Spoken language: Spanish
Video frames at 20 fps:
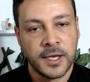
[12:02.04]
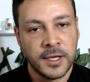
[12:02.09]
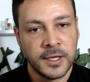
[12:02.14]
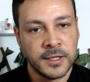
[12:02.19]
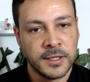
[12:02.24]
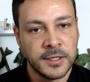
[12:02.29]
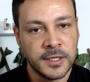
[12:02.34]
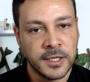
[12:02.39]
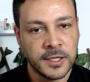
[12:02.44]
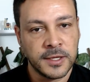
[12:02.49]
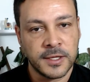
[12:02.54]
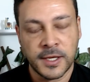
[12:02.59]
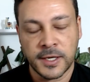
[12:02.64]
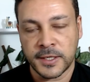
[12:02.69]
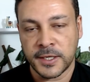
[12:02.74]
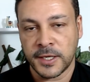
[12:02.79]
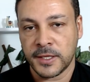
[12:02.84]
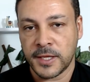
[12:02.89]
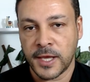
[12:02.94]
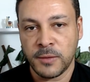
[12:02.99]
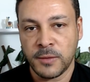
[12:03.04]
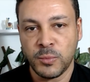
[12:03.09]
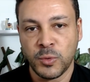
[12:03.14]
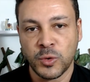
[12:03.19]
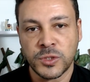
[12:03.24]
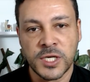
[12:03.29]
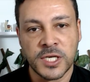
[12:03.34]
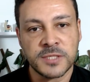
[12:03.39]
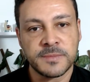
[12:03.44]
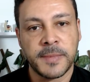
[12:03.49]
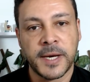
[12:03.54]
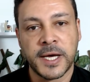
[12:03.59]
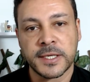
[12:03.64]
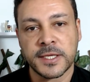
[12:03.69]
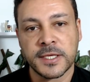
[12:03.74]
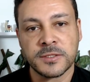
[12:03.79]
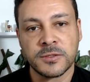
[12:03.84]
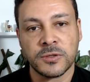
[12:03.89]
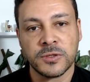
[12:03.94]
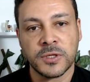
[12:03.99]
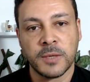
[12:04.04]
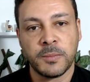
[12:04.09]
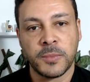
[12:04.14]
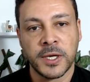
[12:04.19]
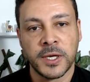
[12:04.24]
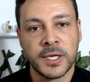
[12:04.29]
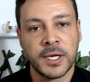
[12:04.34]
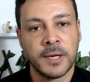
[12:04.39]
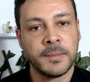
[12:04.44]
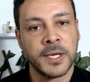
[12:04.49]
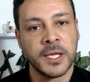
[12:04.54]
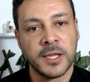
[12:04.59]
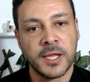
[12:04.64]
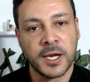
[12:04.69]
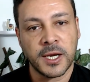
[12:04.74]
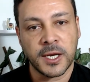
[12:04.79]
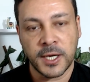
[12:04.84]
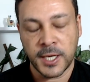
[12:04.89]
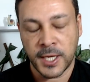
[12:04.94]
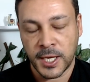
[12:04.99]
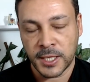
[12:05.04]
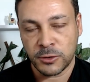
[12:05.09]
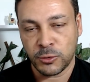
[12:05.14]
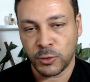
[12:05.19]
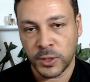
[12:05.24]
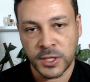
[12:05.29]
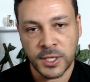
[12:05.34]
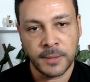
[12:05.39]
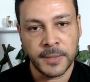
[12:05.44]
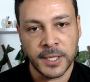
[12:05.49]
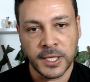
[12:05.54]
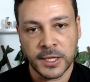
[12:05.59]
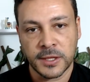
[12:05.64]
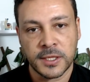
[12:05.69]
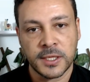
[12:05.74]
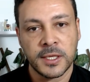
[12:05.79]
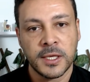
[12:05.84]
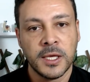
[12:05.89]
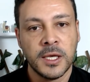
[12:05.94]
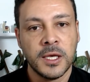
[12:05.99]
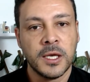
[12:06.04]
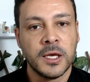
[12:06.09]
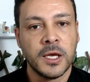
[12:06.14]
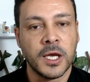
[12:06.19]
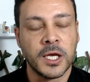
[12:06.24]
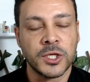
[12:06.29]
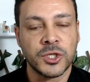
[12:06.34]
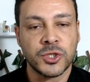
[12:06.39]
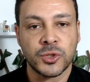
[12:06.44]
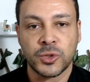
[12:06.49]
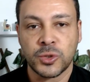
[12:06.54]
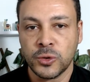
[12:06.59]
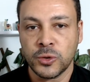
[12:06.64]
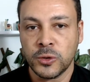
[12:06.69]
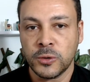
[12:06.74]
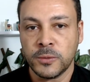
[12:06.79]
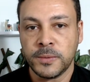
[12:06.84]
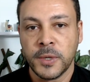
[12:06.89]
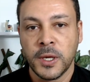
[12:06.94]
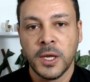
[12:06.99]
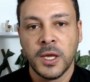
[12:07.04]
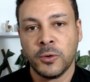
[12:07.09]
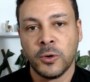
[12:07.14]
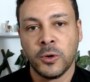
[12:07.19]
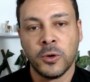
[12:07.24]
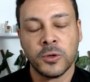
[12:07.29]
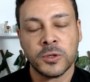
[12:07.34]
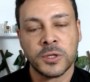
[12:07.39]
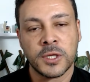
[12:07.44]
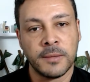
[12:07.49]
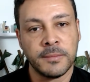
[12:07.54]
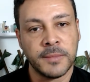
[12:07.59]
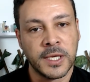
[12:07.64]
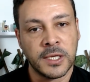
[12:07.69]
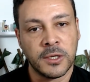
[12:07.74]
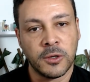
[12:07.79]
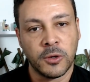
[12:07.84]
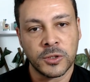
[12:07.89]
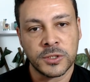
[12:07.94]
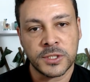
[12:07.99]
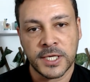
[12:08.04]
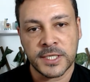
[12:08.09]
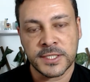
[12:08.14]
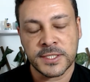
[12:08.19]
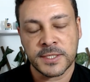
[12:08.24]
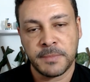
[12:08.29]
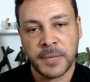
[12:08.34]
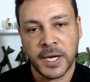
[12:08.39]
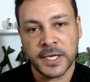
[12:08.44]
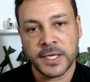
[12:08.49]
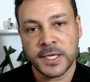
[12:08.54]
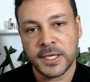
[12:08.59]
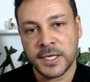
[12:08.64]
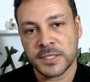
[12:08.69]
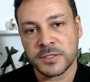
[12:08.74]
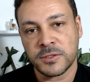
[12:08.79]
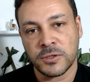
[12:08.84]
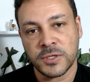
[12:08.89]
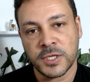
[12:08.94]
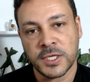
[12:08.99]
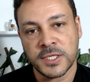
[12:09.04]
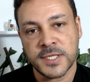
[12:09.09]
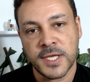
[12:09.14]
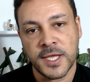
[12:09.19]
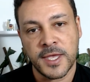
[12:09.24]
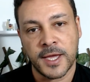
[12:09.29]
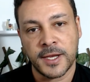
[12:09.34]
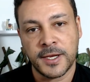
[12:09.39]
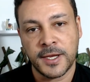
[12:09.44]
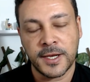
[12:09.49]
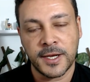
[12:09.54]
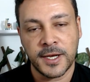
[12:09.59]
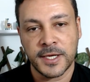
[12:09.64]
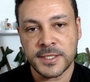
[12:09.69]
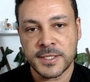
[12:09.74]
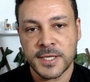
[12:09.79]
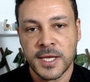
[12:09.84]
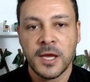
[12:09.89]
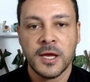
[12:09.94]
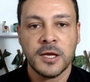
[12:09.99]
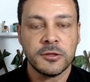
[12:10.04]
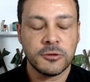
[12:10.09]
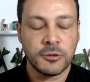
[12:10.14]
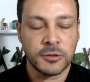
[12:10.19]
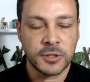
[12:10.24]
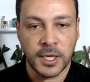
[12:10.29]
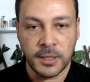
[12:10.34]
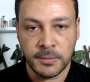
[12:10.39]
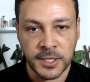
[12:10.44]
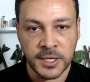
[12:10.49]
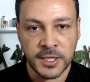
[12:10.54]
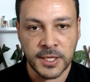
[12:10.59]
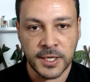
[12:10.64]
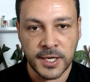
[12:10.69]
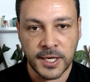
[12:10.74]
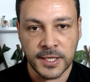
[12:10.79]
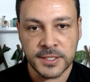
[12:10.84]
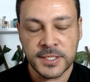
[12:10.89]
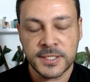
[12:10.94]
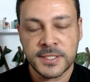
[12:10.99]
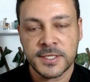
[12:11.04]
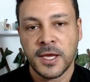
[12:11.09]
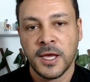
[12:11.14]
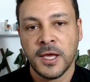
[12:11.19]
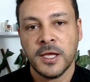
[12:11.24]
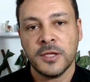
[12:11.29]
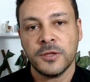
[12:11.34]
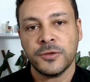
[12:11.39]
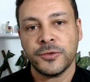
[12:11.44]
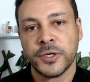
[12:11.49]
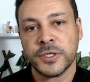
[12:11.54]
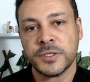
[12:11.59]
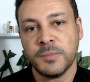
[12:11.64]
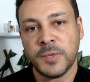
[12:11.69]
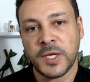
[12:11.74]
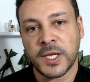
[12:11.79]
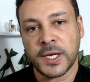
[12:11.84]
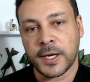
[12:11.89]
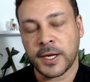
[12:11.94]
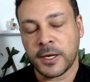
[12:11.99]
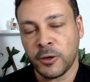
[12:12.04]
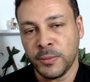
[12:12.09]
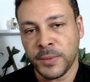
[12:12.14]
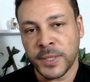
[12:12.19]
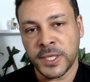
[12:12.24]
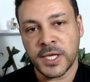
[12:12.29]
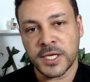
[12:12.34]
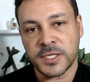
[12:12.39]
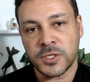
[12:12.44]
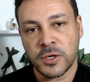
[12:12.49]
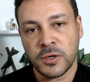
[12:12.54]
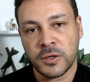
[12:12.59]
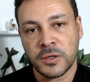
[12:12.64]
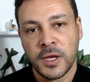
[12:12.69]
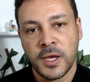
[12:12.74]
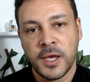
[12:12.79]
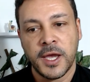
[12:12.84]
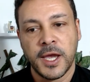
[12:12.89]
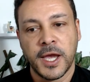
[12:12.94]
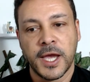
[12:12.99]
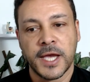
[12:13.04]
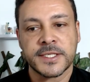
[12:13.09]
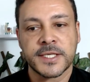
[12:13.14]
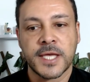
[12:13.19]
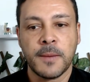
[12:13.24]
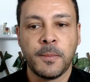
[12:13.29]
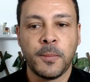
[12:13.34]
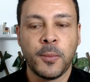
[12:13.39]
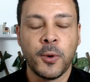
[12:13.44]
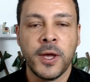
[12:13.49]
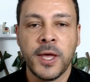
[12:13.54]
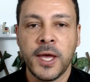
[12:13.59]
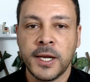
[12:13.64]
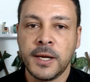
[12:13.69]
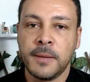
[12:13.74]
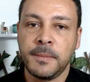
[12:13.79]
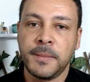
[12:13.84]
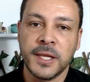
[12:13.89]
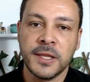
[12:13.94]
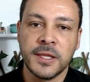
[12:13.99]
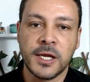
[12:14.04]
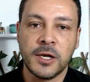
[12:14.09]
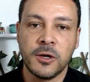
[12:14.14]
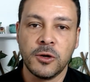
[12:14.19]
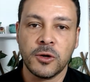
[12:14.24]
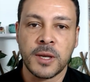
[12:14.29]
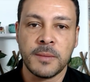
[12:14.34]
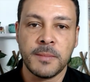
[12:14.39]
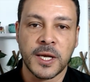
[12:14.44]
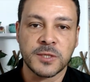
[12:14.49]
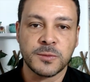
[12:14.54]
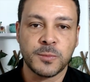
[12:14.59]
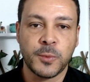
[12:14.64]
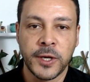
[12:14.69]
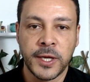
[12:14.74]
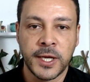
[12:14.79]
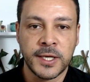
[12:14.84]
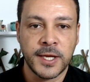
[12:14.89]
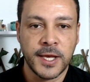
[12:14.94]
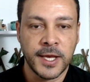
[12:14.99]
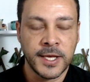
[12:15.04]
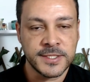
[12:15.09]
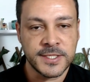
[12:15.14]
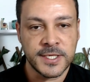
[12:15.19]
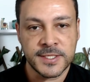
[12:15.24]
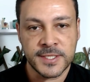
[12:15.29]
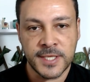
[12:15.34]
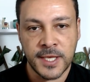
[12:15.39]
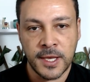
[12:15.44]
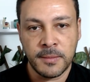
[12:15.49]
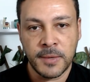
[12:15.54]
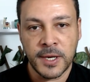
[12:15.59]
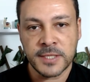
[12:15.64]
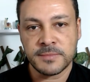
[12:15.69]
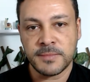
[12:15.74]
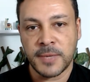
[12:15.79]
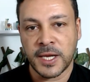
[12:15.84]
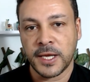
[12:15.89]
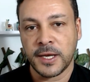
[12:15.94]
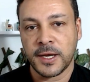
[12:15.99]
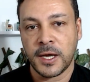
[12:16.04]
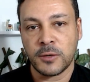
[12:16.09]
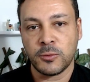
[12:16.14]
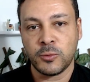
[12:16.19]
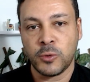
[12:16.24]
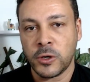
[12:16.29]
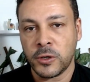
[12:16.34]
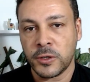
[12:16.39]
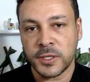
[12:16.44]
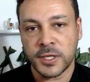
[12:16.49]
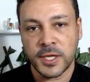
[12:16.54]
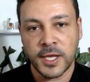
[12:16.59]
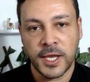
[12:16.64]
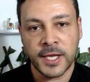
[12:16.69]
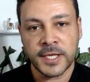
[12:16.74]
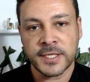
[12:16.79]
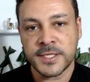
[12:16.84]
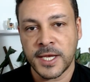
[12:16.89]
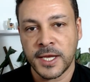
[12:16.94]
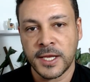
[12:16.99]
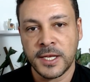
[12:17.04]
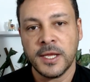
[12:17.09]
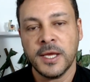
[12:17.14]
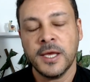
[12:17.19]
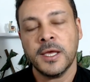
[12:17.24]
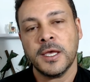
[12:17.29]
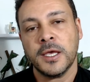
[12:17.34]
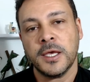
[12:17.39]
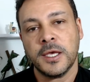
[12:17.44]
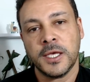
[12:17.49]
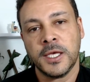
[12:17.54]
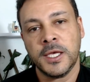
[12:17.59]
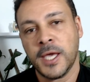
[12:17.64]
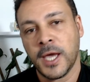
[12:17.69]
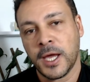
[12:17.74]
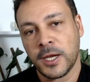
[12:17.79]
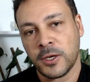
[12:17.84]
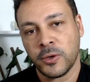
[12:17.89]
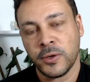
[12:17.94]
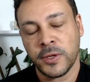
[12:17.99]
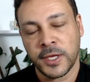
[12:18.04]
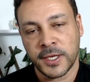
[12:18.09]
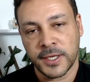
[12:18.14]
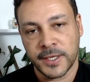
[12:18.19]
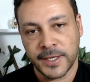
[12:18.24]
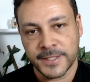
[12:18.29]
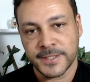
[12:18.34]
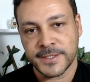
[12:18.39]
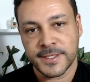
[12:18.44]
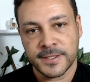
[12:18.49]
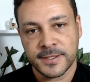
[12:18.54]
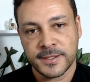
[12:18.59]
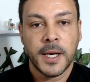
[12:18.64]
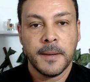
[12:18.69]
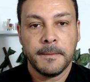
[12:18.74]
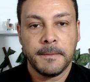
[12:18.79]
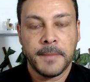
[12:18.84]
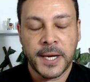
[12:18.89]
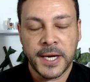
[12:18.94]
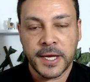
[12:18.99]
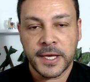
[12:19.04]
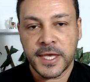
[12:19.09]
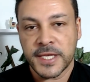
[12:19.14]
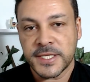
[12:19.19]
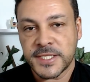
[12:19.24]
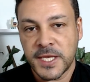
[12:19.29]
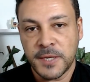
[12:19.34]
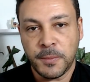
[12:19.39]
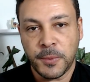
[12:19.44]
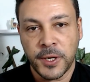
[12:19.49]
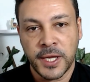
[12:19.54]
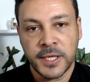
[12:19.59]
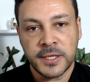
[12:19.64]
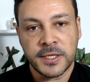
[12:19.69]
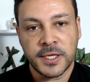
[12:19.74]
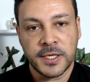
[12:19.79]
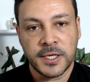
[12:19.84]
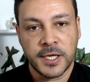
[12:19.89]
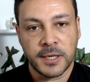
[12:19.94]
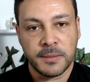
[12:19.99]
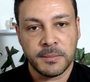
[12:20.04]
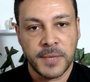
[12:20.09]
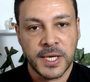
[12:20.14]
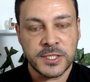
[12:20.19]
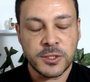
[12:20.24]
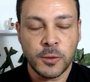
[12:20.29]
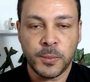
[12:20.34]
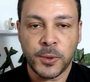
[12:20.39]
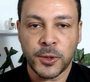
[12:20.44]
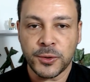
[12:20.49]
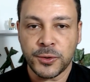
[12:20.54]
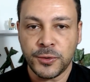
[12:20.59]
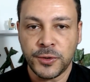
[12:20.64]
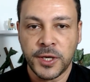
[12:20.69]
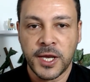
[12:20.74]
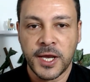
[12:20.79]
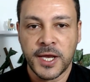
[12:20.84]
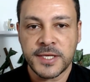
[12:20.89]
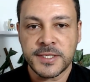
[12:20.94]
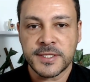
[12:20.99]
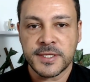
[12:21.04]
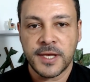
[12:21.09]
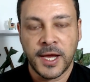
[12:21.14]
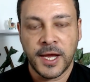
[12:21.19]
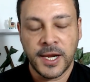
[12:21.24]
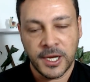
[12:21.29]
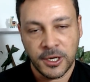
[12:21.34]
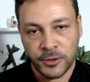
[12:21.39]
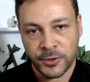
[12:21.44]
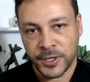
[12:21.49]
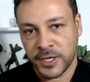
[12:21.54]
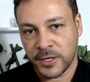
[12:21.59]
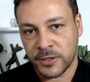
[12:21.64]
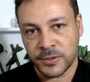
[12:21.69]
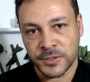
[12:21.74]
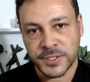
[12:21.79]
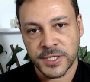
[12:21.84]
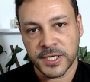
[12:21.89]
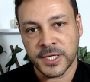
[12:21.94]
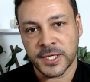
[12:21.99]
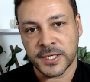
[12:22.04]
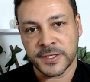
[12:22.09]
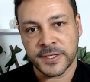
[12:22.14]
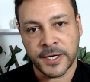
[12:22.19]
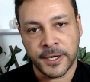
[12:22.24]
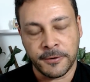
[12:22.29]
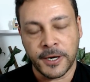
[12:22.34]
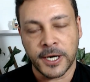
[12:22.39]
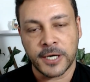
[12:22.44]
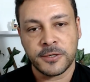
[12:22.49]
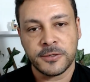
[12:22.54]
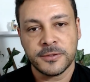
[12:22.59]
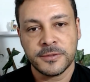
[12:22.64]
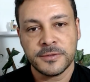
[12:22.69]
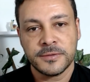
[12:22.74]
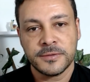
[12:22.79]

en internet hay muchas partes donde pueden aprender gratuitamente. En YouTube o también otras páginas donde enseñan inglés totalmente gratis. Entonces mi recomendación es que puedan aprender lo que más puedan en sistemas, manejar Word, Excel y algo de inglés. Para que así puedan tener más oportunidades a la hora de conseguir trabajo.